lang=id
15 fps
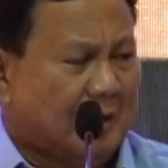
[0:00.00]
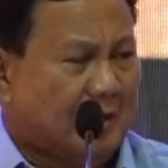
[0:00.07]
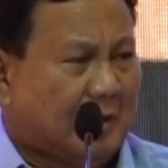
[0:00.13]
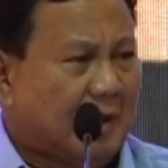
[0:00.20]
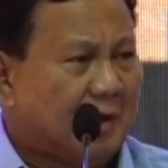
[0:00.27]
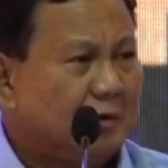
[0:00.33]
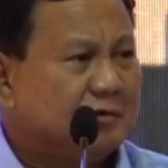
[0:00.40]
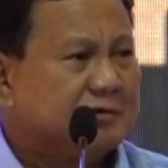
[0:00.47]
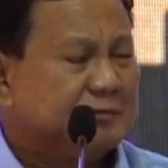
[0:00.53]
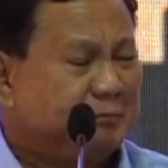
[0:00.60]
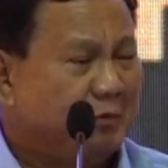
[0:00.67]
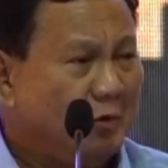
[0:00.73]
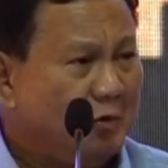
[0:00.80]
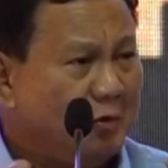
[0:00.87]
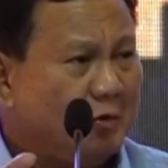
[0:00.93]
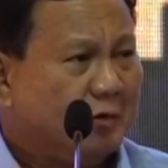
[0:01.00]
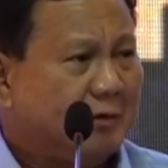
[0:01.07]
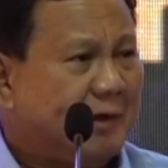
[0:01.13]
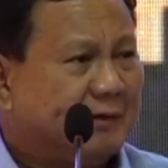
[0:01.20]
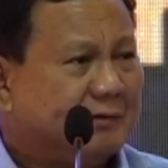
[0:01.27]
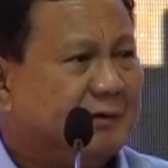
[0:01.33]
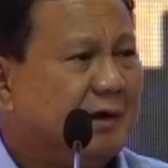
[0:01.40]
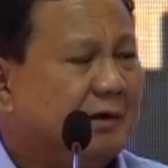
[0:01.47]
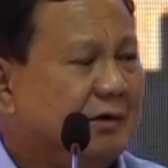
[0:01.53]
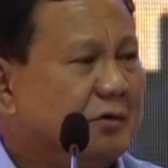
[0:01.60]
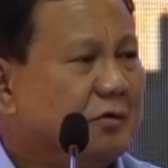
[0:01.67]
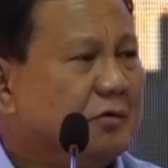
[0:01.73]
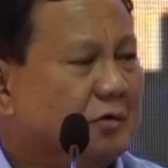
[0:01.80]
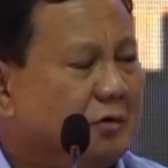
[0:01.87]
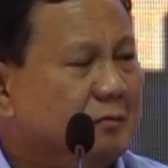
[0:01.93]
Kalau 10 yang sedang
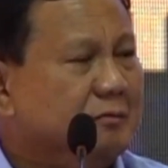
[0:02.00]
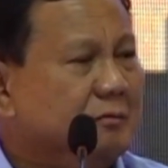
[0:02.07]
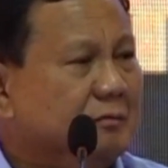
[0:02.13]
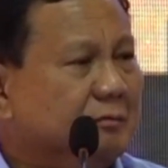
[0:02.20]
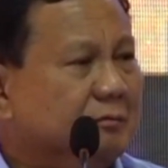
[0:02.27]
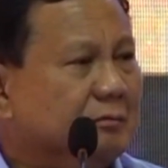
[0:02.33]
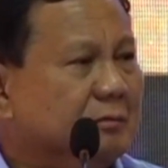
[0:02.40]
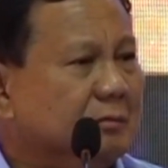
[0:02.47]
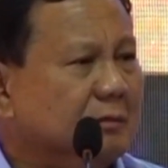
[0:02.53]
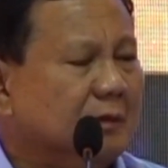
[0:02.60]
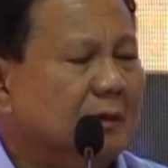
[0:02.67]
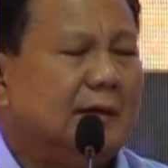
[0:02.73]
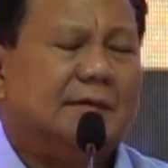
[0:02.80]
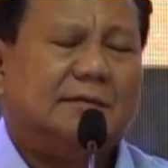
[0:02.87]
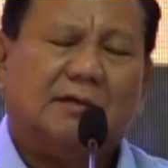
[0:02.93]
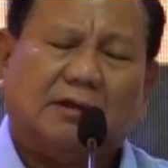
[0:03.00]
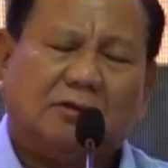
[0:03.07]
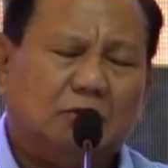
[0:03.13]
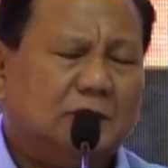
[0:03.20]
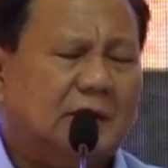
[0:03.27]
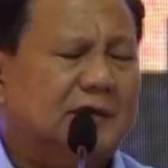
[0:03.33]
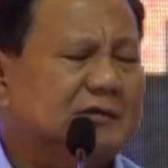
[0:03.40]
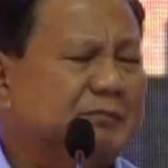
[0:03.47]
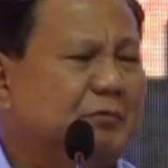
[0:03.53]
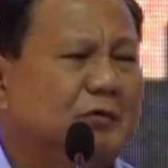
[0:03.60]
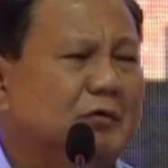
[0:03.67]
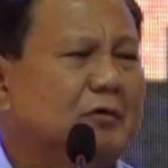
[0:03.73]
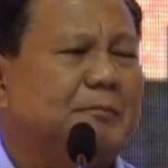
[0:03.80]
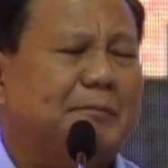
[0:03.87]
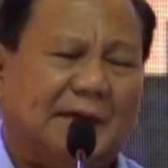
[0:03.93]
dihukum, satu dari
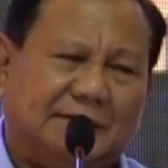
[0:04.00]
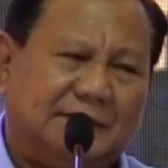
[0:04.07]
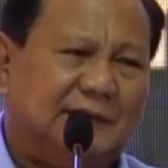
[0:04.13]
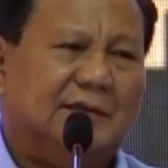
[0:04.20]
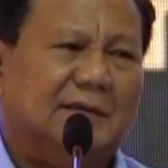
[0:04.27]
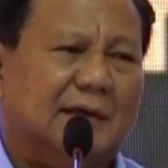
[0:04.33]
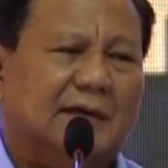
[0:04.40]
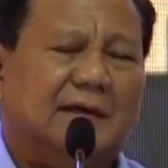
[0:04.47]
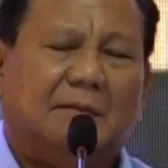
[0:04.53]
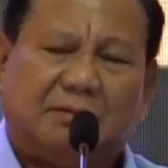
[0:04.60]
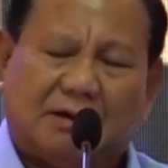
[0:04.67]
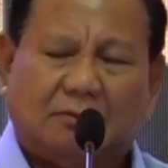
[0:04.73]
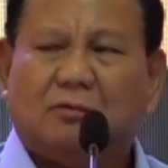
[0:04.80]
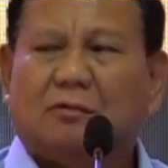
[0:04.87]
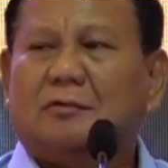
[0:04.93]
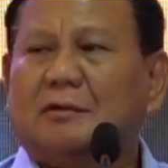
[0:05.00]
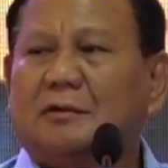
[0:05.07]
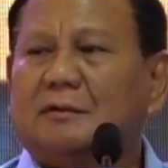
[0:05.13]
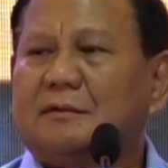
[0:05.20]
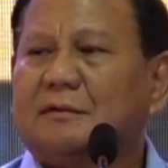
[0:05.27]
10 pasti ada Prabowo.